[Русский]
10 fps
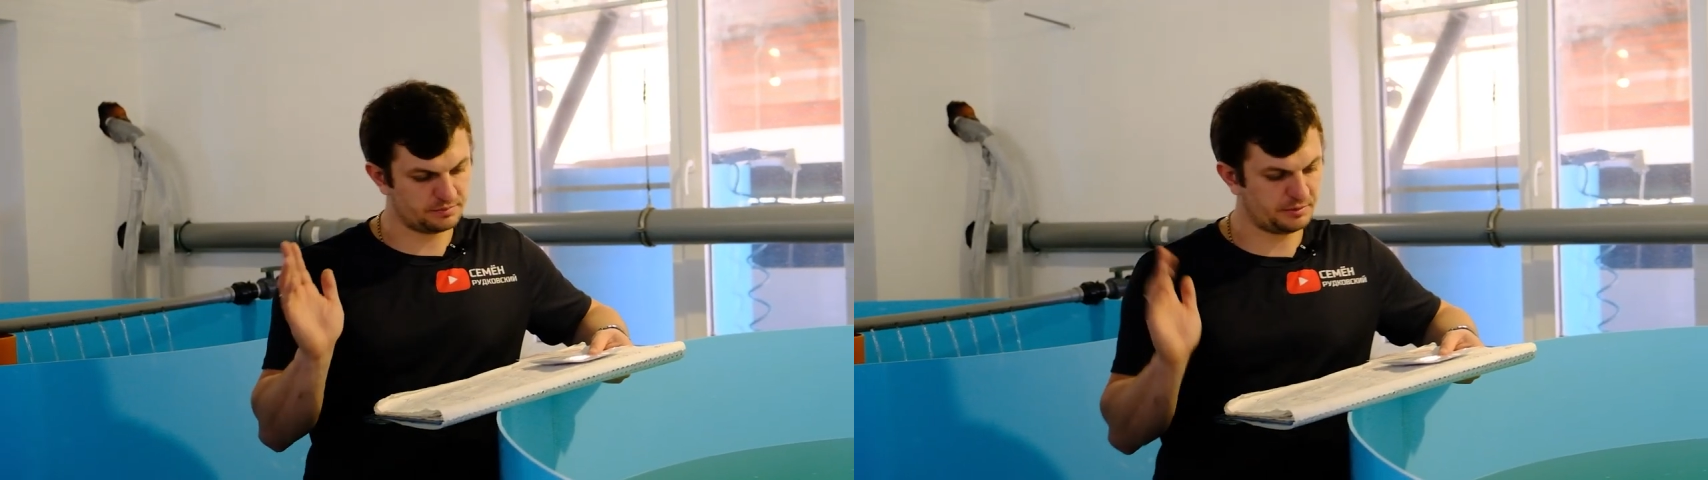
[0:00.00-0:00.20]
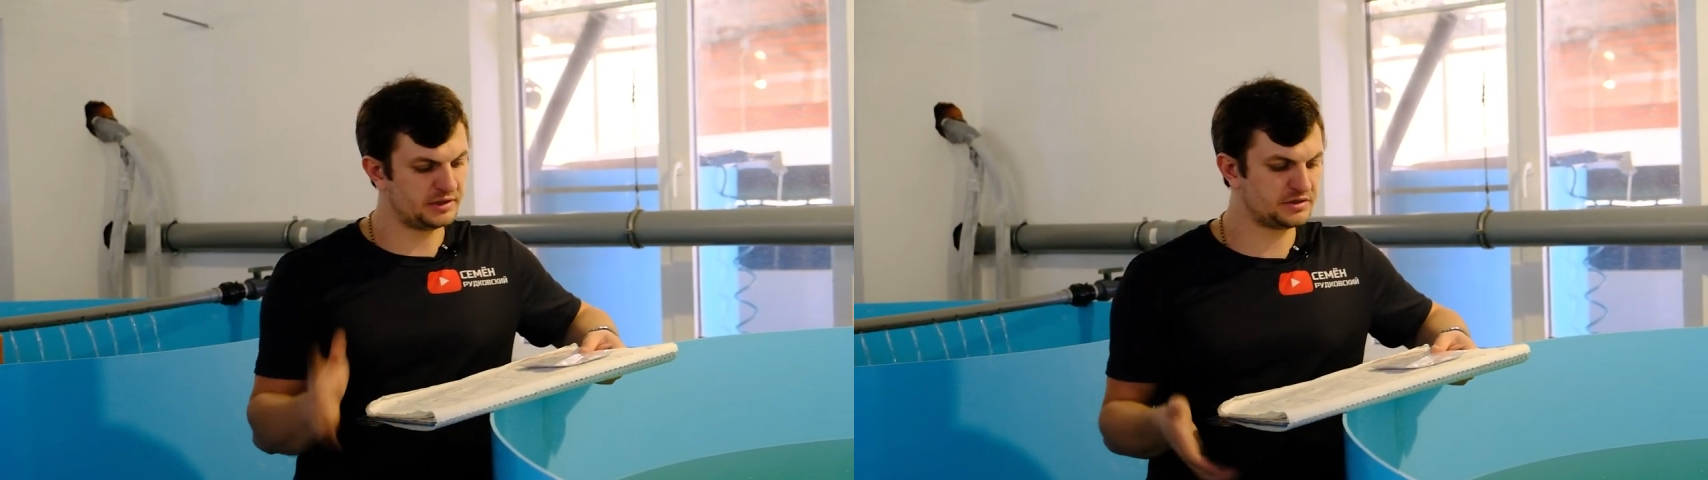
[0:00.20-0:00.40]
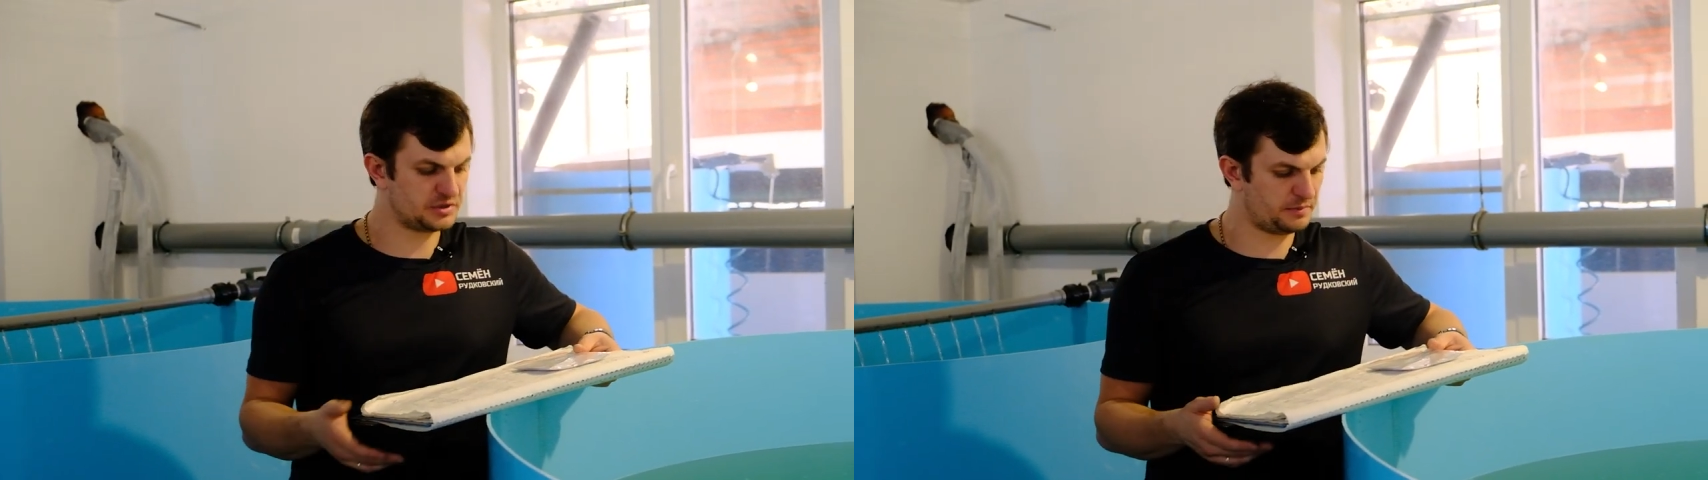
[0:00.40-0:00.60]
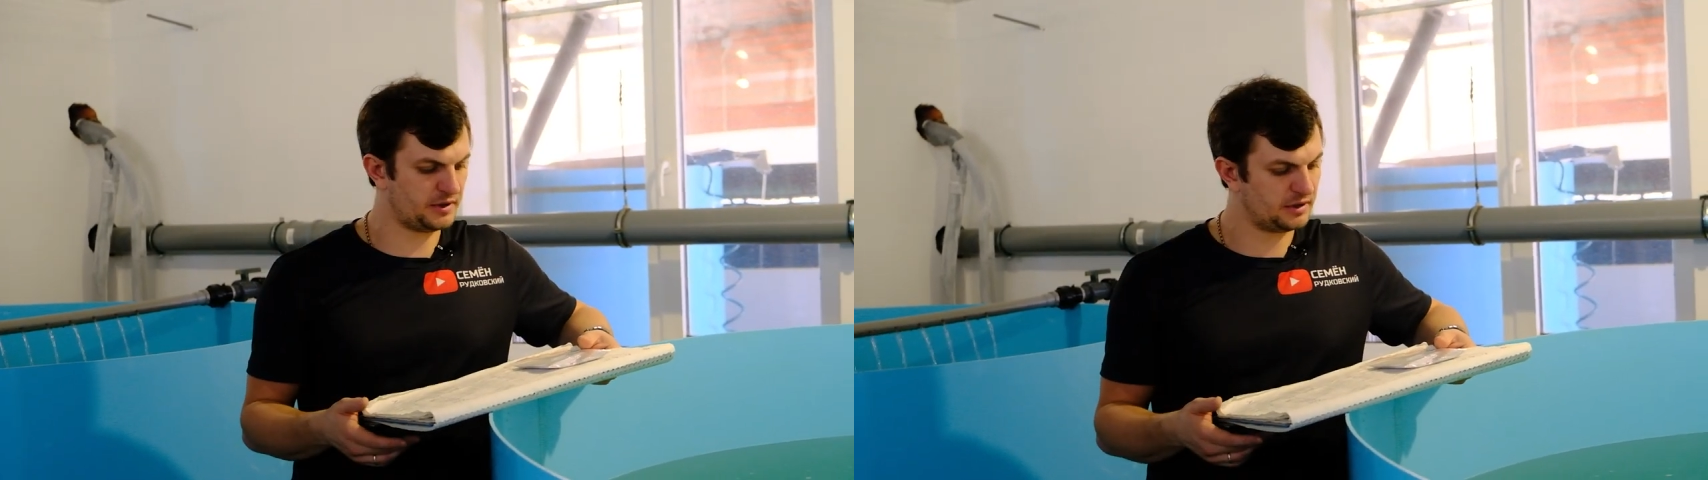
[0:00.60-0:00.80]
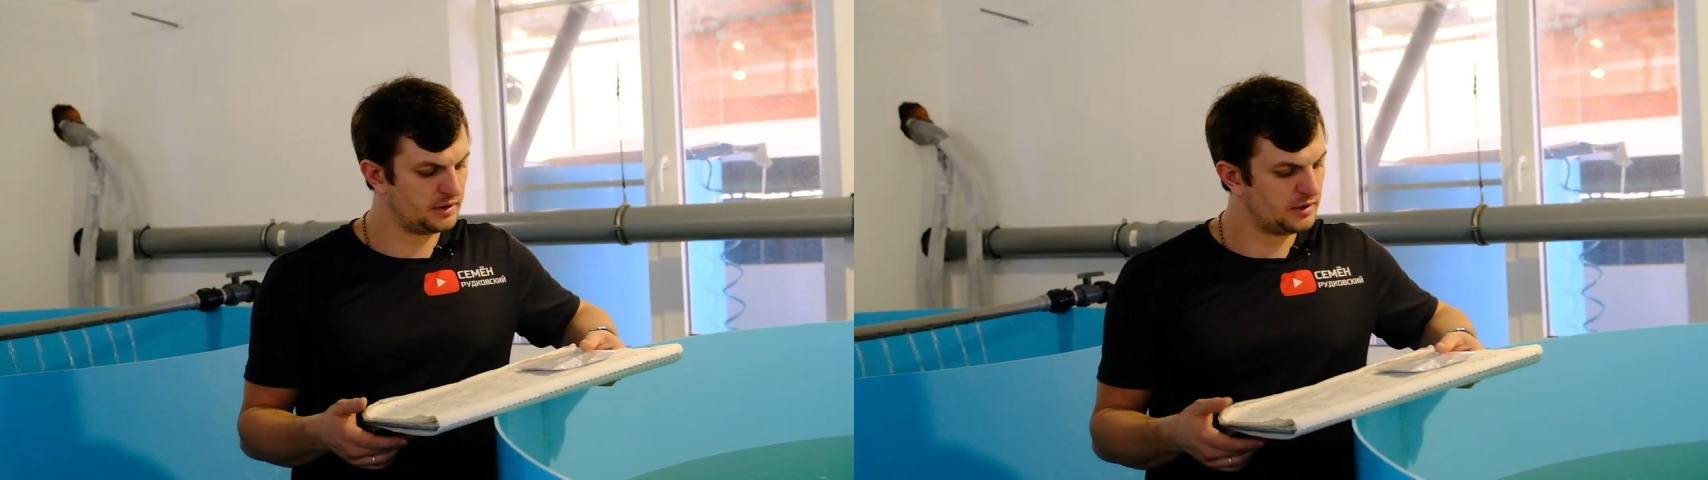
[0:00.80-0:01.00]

В принципе,